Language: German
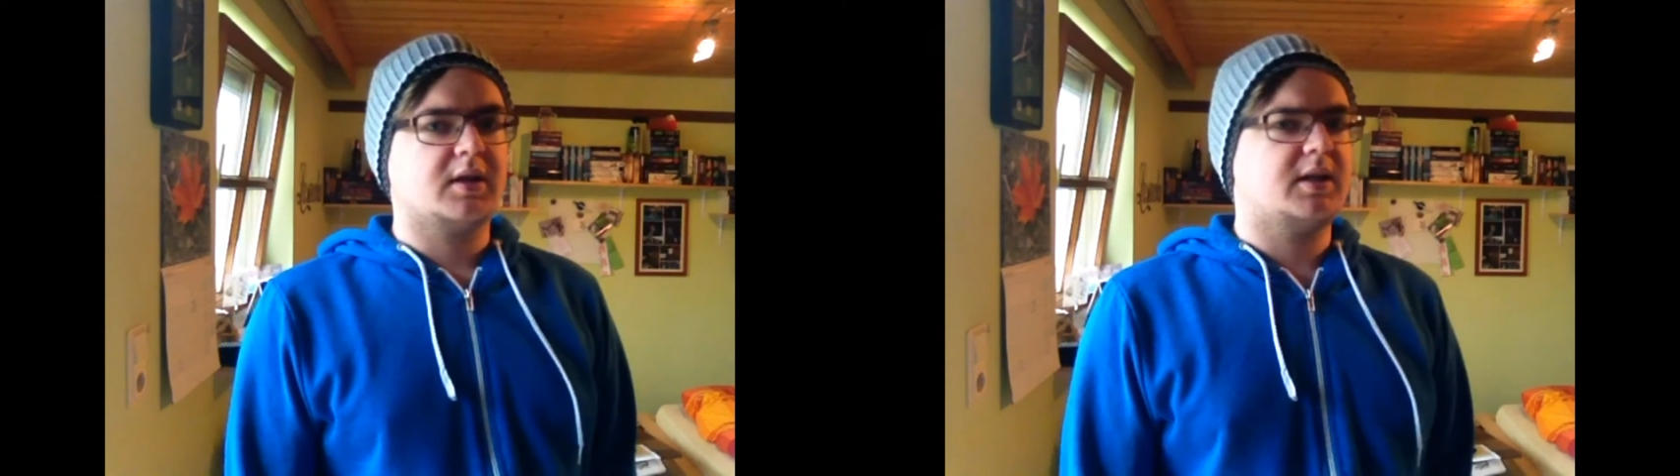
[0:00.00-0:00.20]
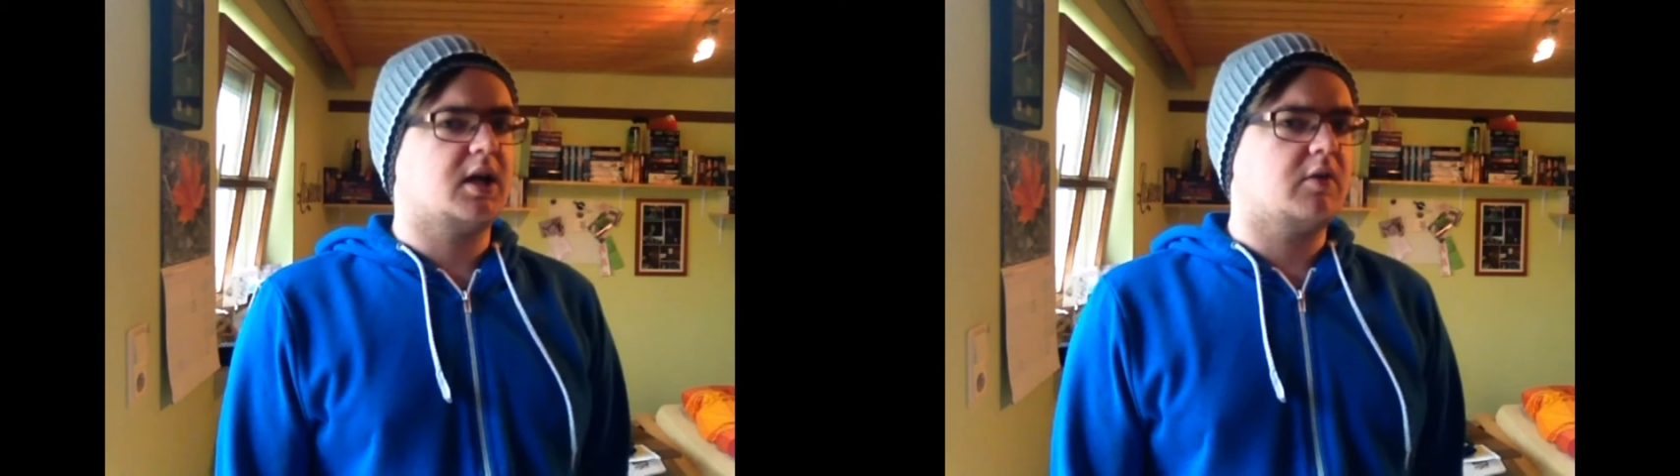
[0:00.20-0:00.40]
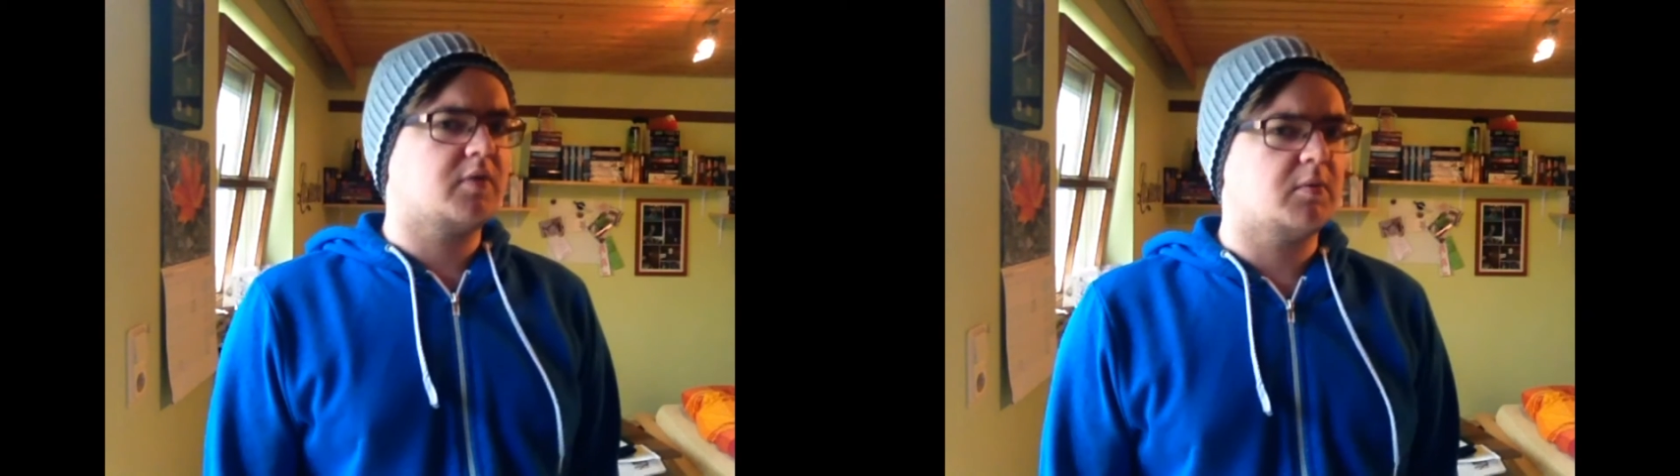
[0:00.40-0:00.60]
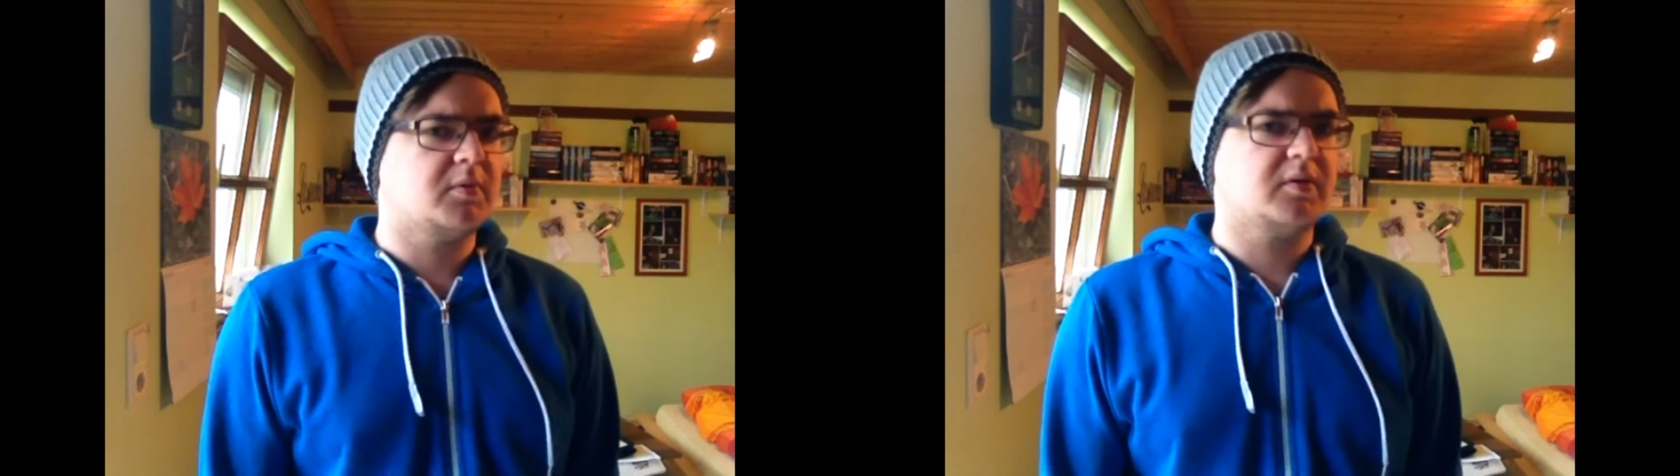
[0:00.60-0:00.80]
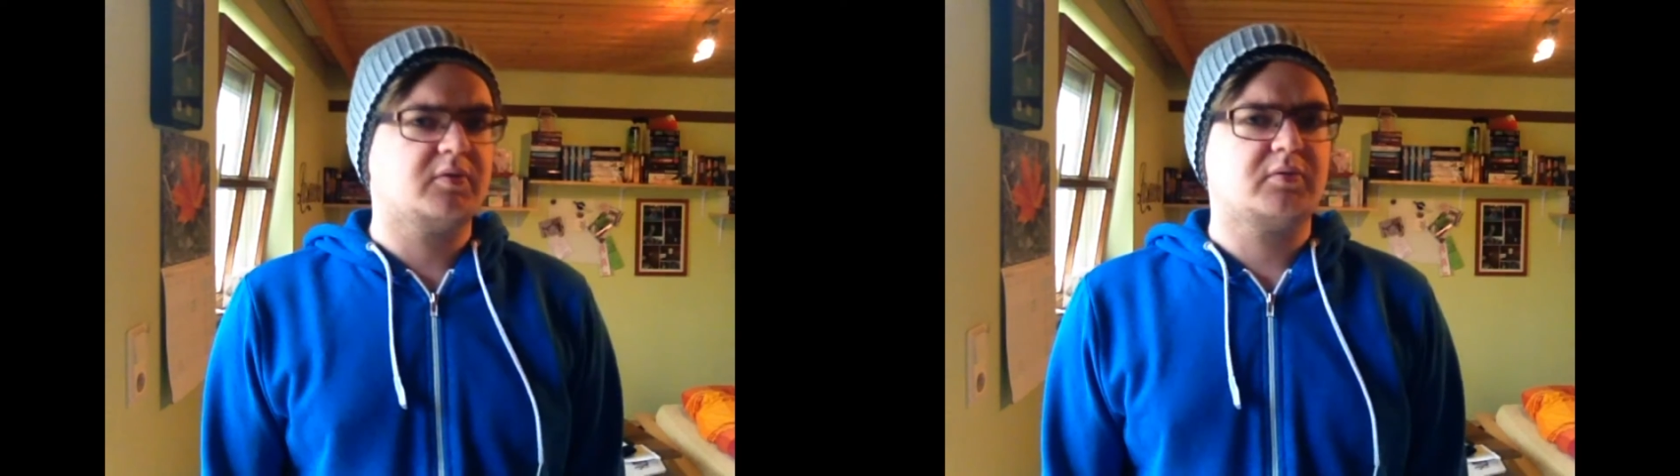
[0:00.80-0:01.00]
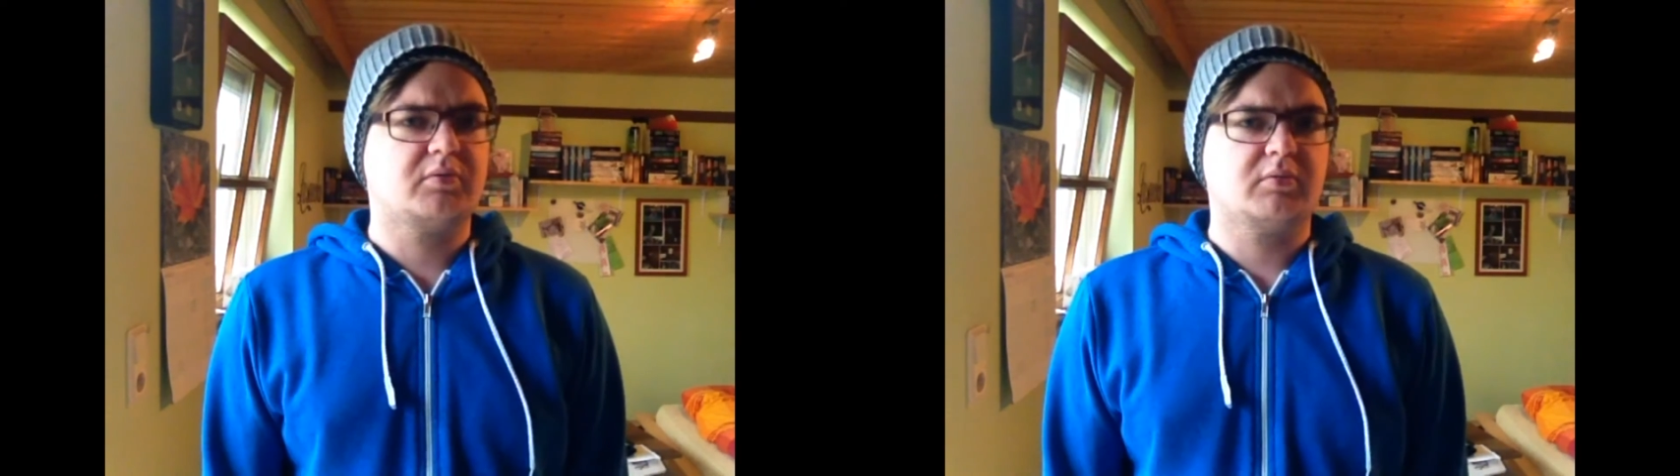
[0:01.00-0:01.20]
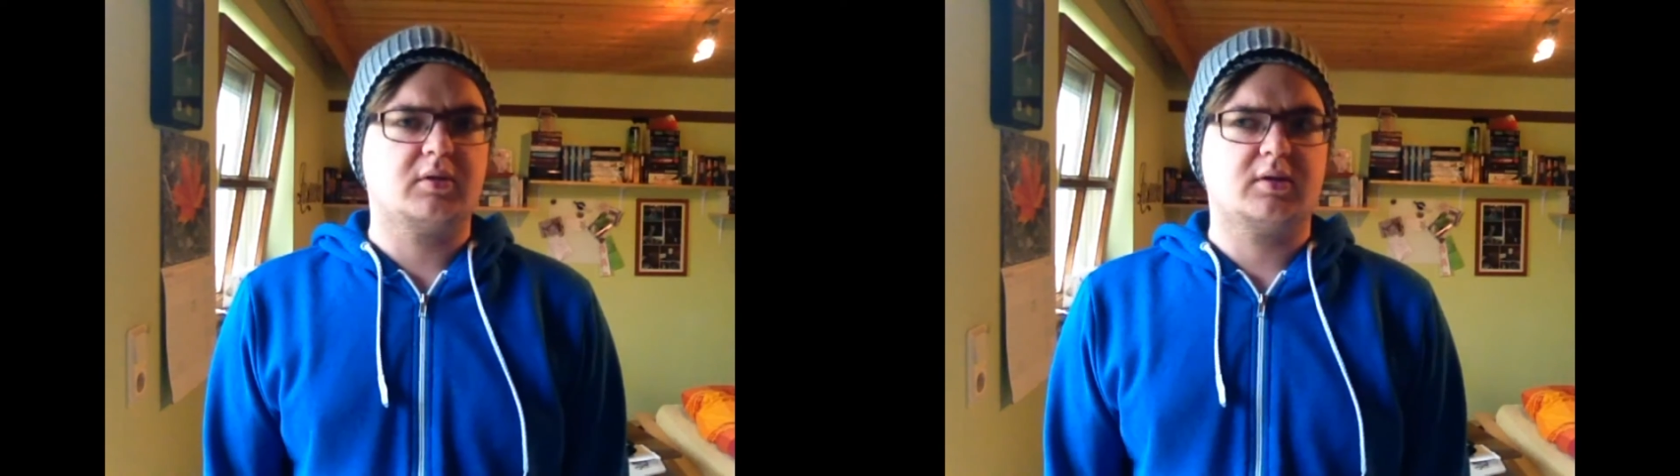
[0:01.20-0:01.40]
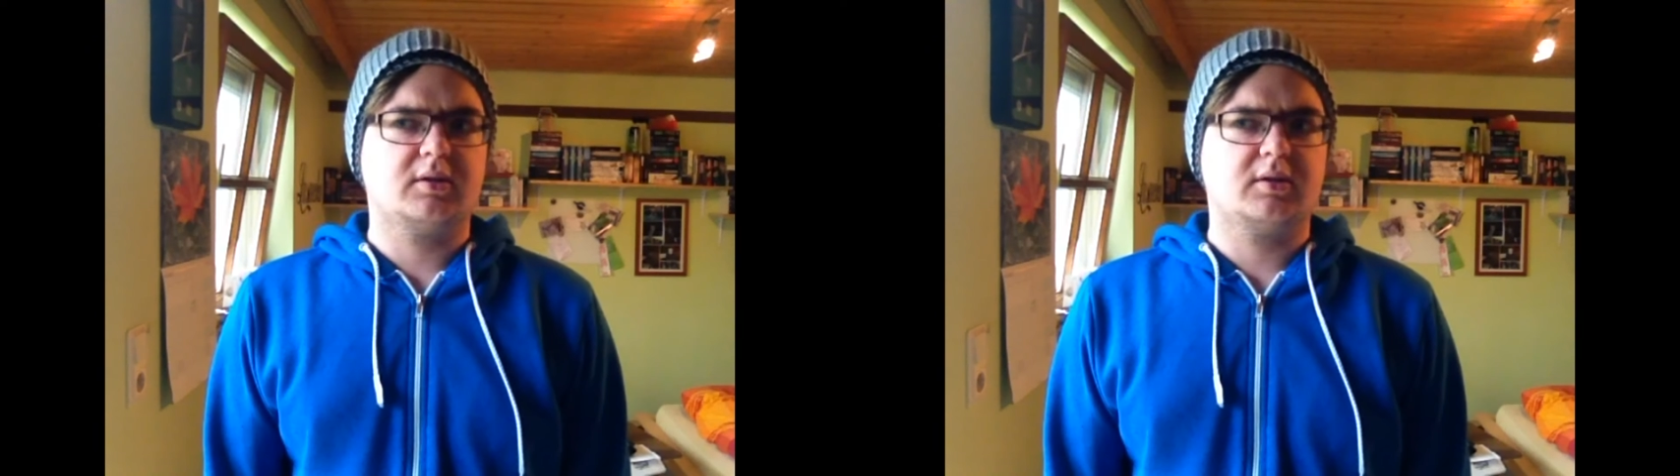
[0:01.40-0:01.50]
eine Aufgabe, zu,